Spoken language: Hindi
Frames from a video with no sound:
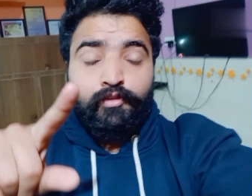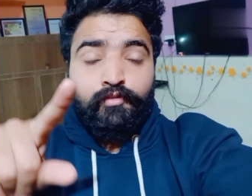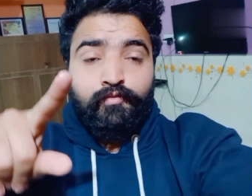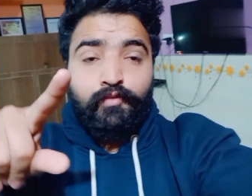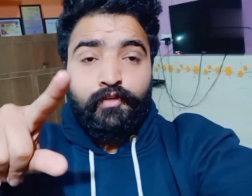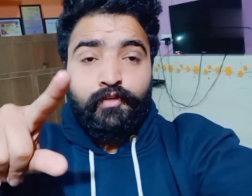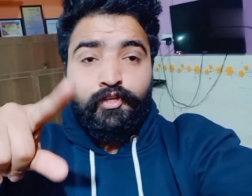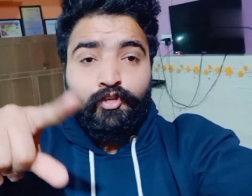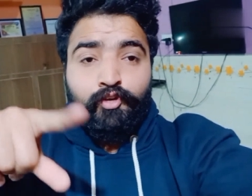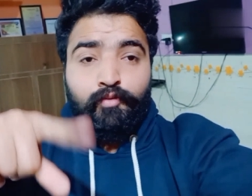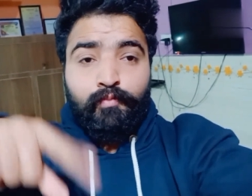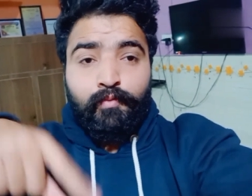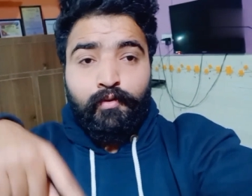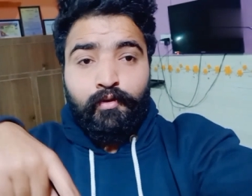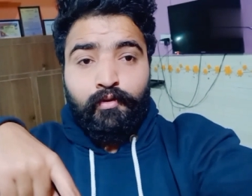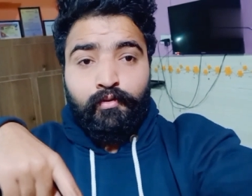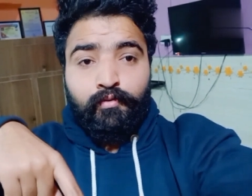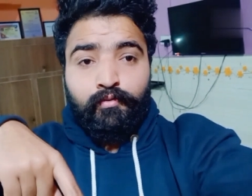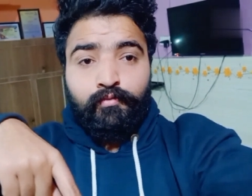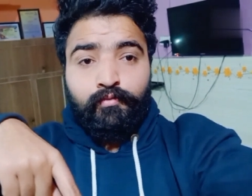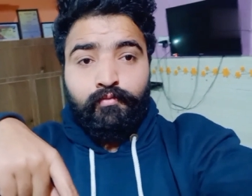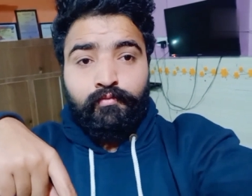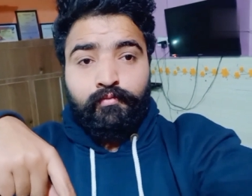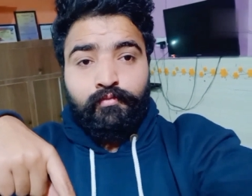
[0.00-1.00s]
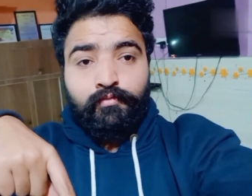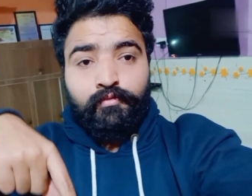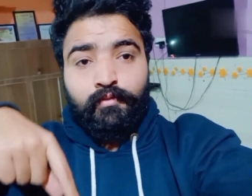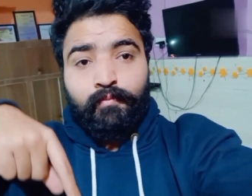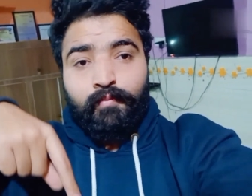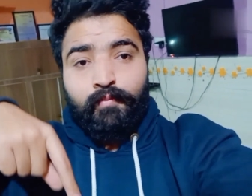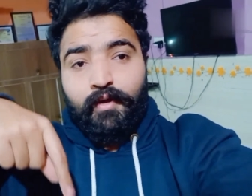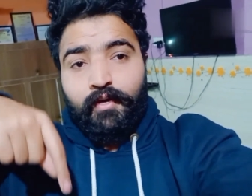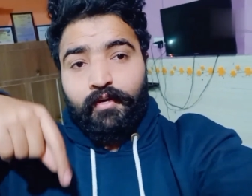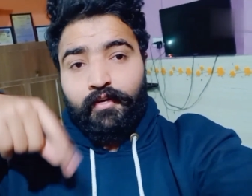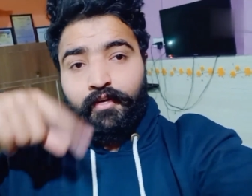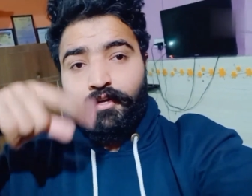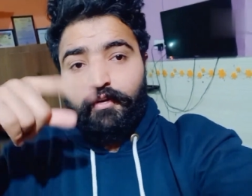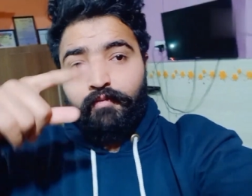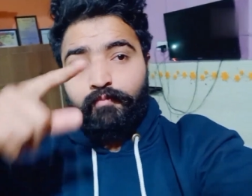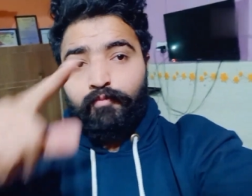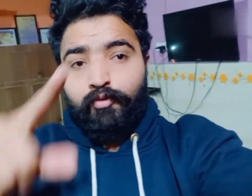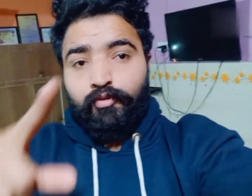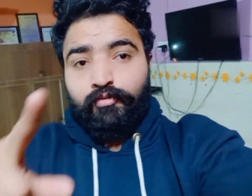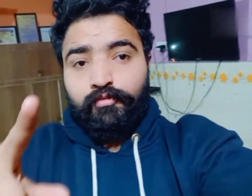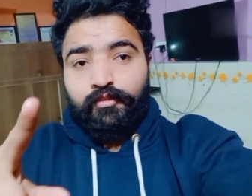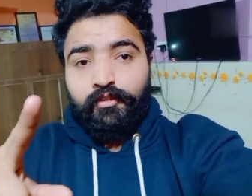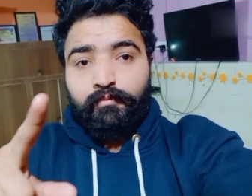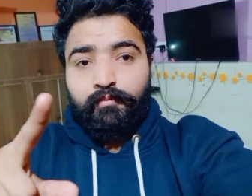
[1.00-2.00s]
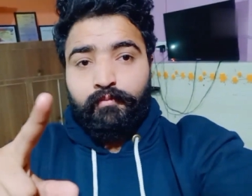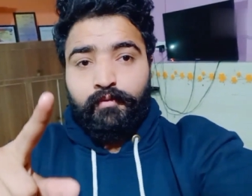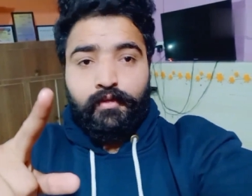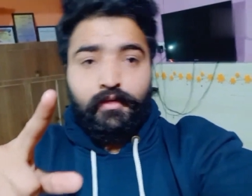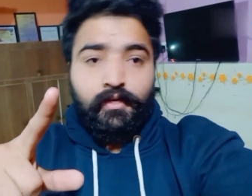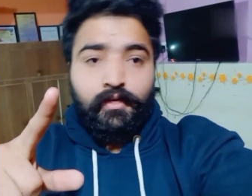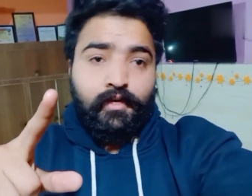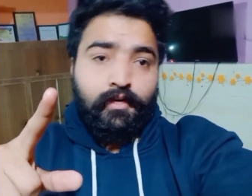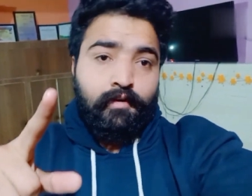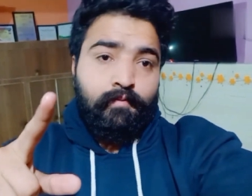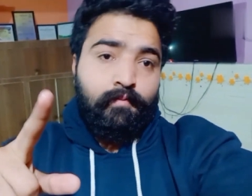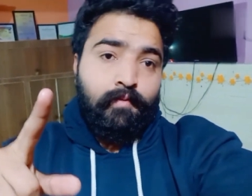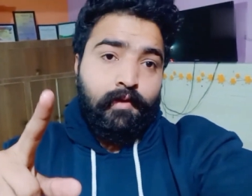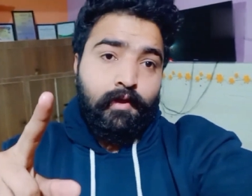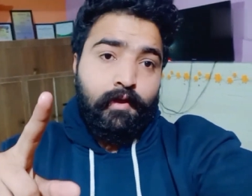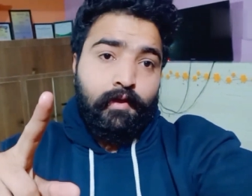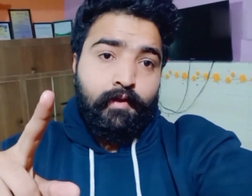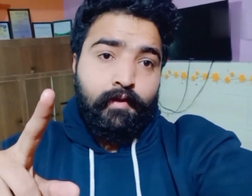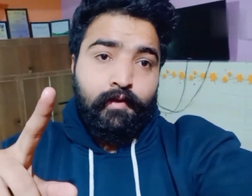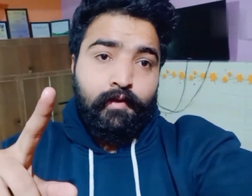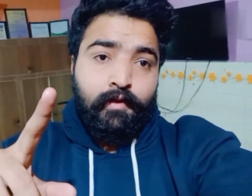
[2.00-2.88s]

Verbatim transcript: इस वीडियो में सामान की अनबॉक्सिंग भी करेंगे भाई